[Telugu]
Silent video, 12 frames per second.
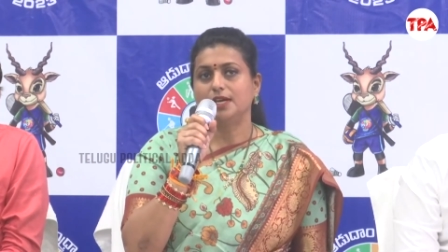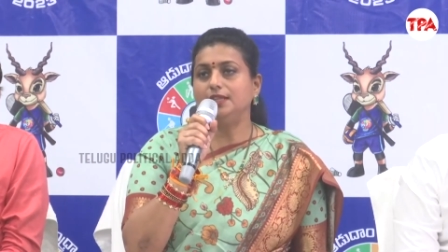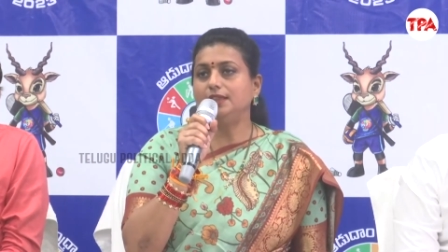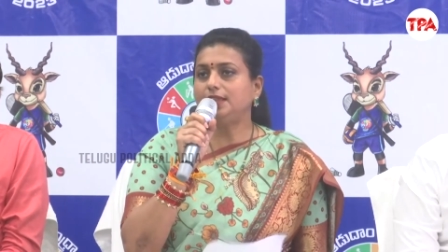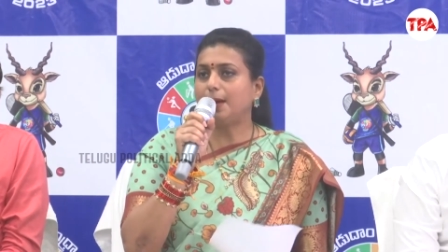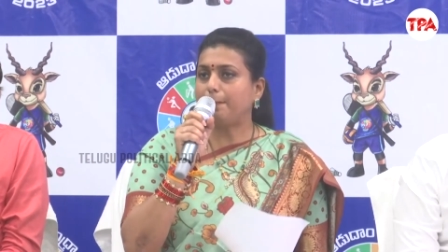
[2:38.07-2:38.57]

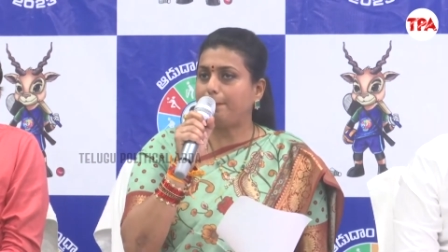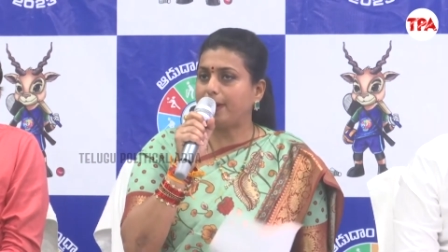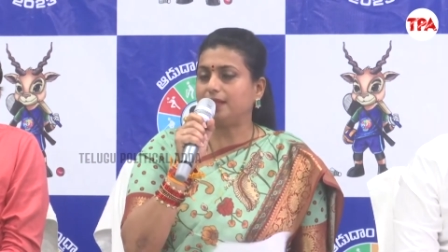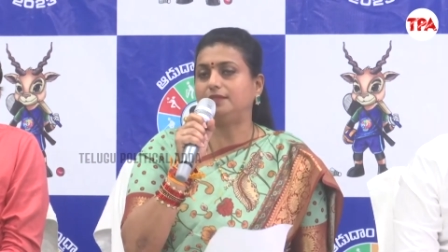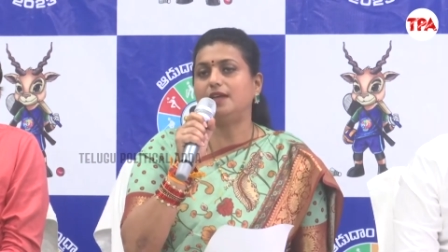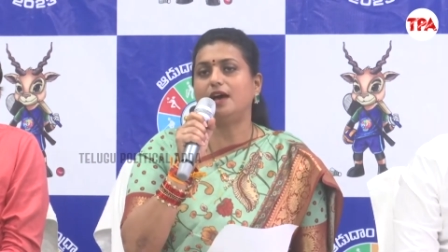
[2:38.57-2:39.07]
ఇంత
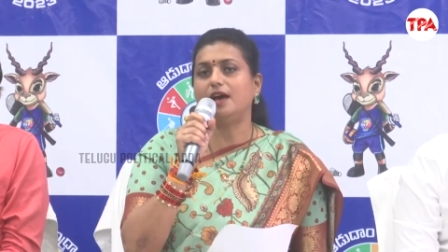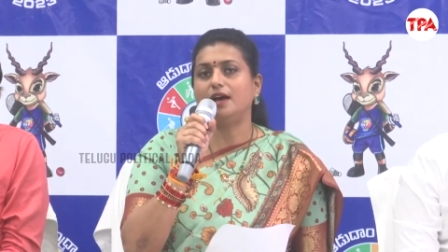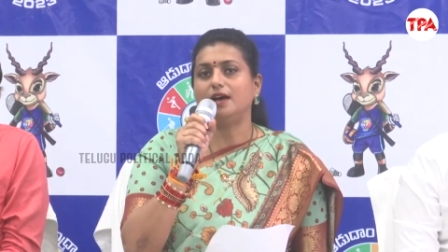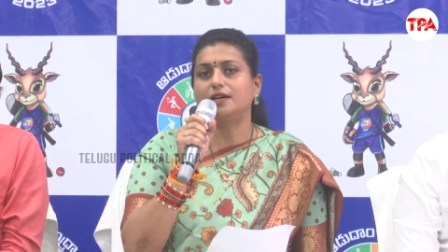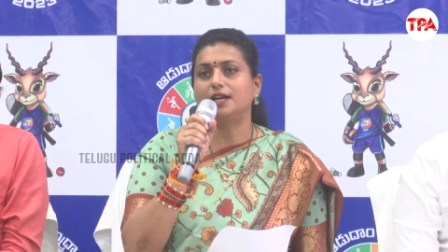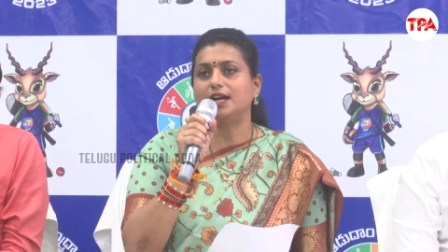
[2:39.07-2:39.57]
పెద్ద
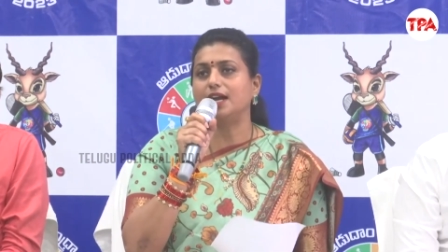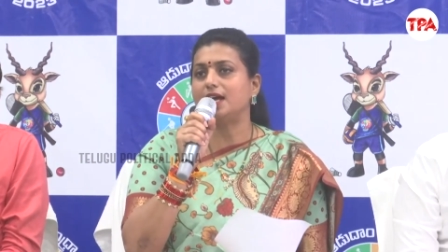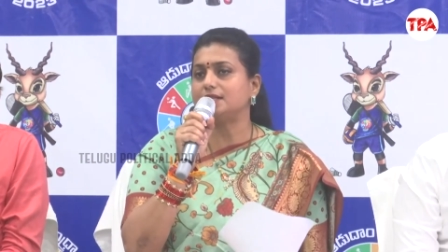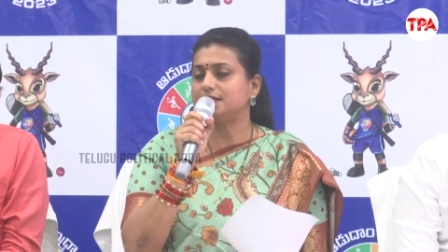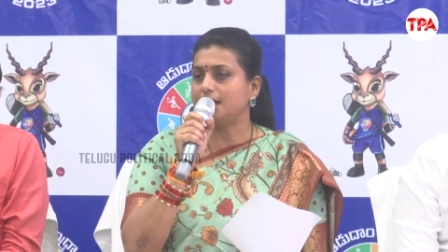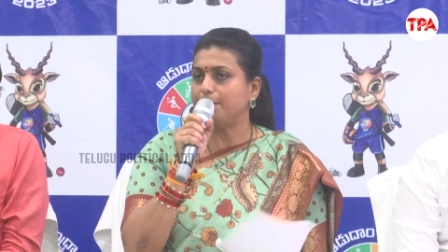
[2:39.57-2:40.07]

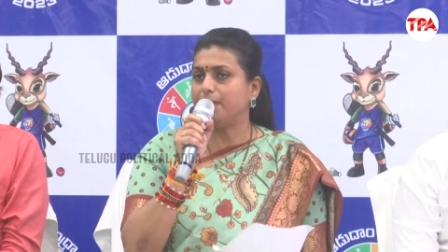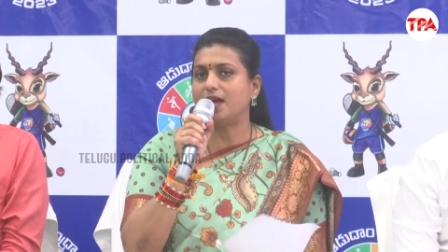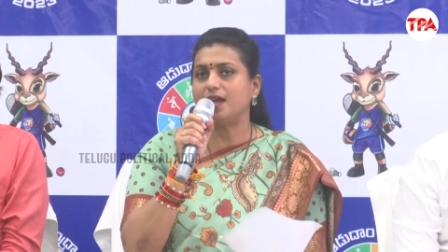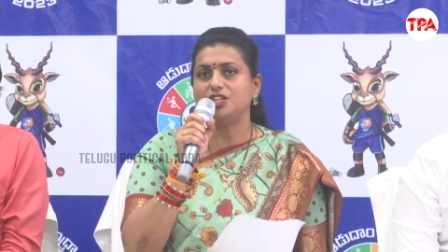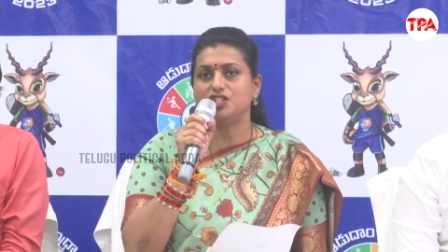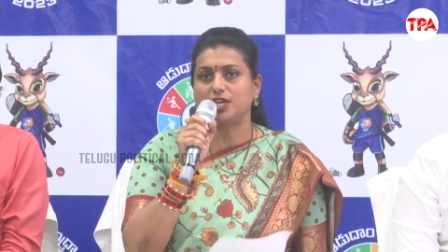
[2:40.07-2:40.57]
క్రీడా
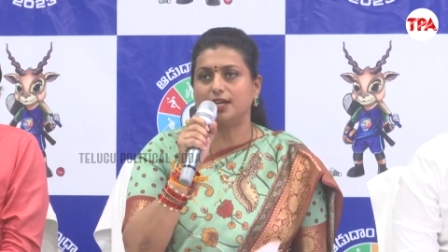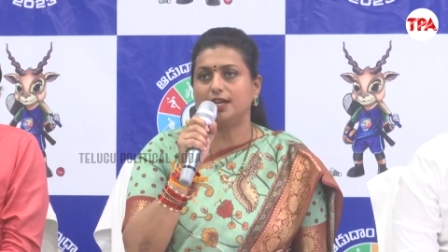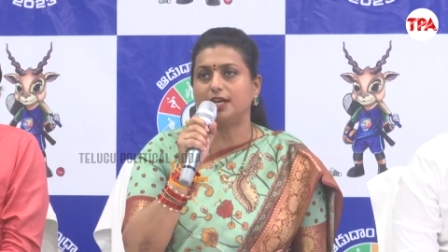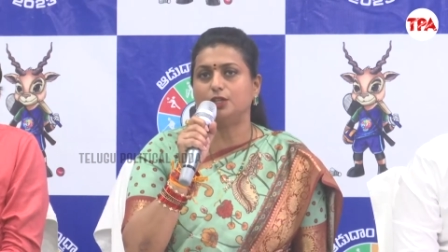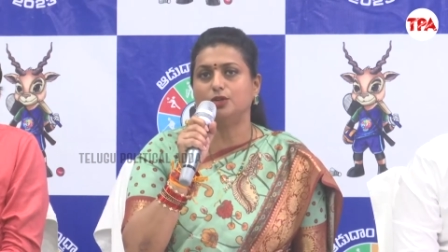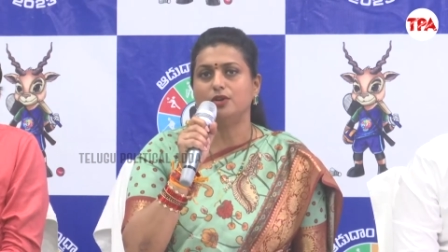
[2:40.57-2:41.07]
సంబరాన్ని
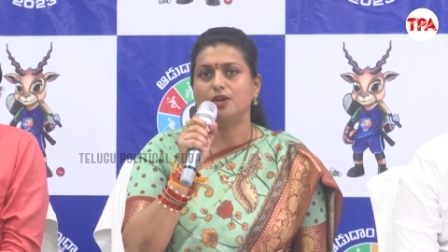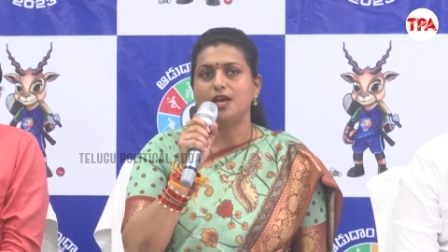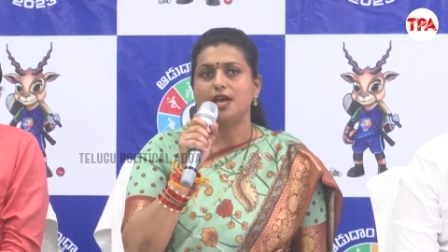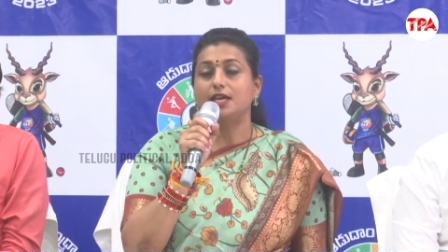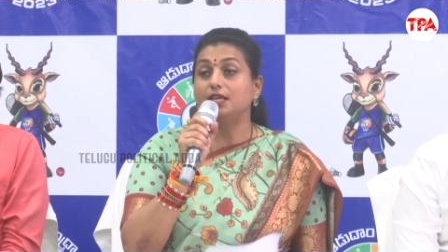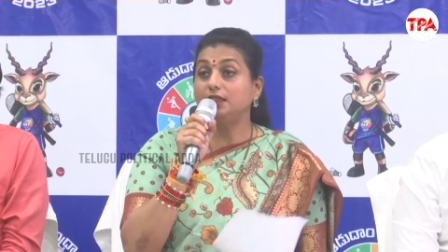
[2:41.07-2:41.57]
చేయలేదు
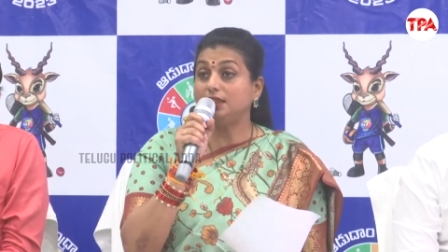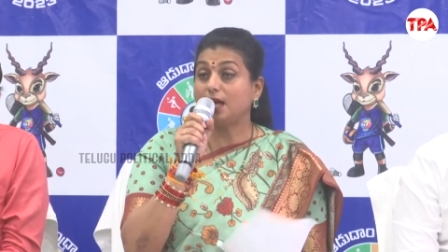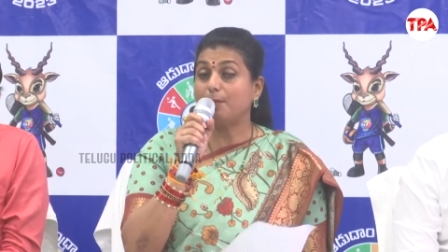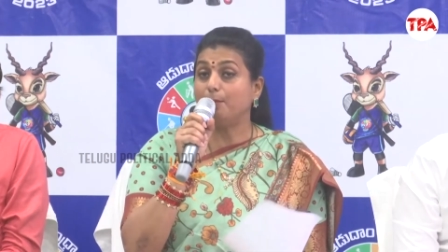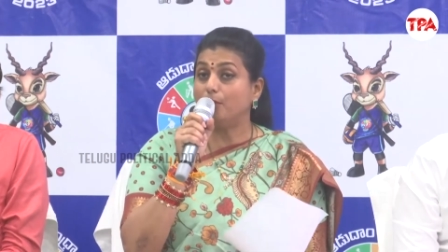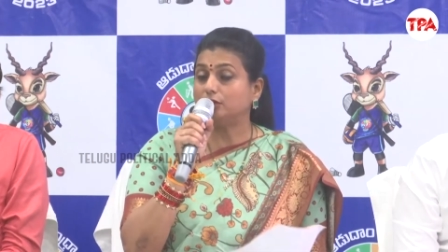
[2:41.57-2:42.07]
ఇంత
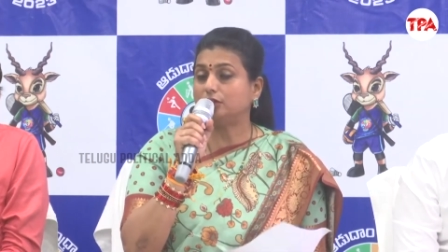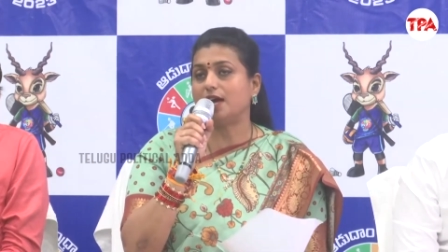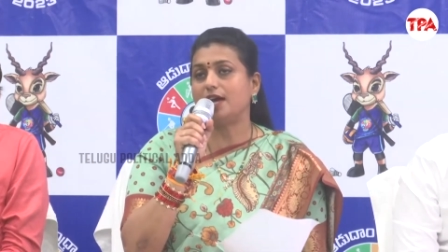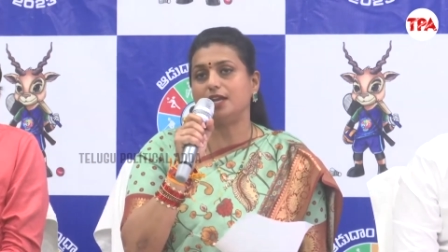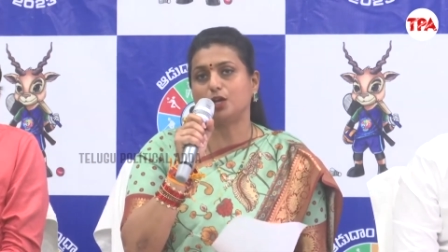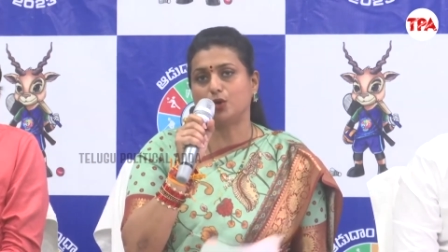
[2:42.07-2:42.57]

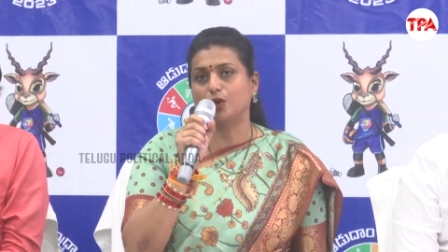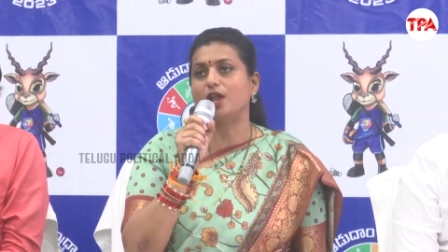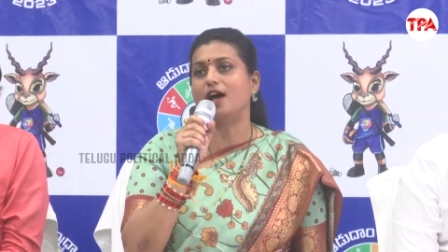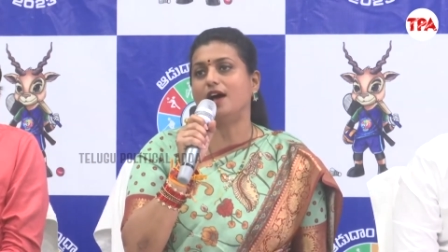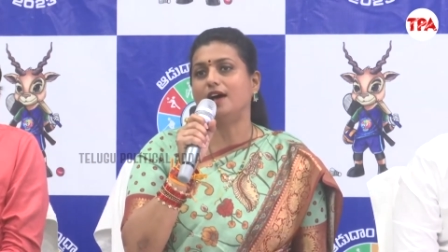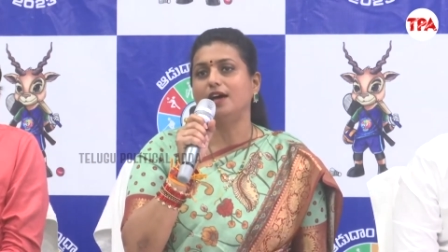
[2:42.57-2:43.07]
మొత్తాన్ని కూడా